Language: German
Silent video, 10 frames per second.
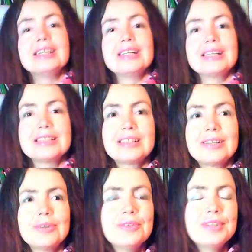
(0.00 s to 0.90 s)
ist.
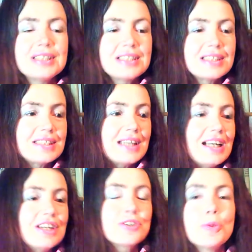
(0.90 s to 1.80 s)
Und das ist
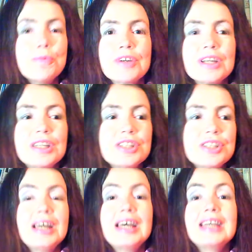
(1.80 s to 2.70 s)
alles schöpferisch.
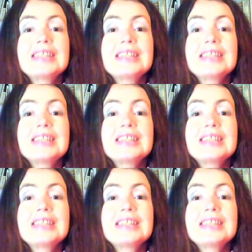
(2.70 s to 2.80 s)
Es